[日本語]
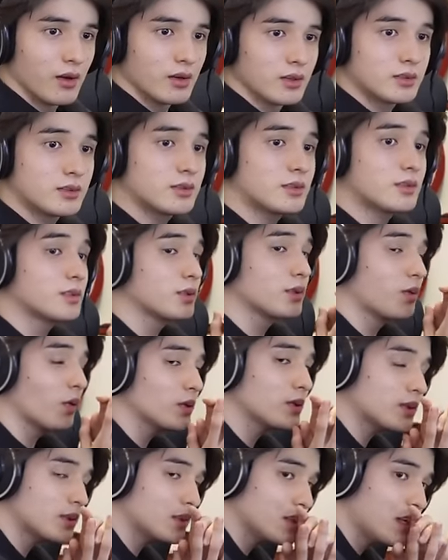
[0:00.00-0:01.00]
す
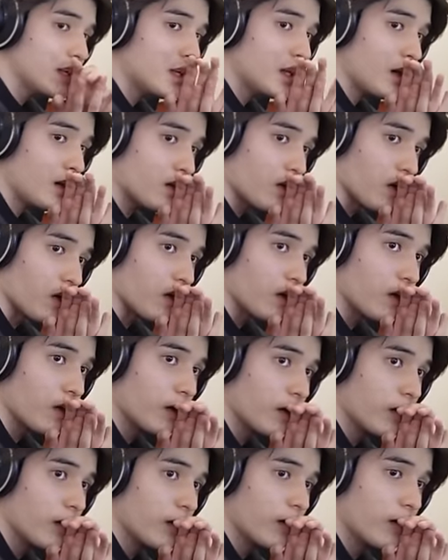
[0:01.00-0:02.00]
ごすぎだろ
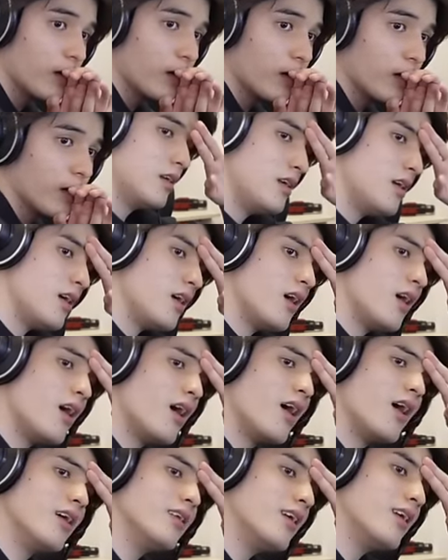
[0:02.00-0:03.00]
い
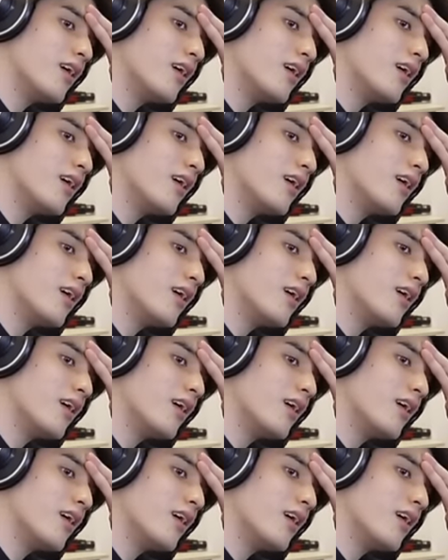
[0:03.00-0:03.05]
やー、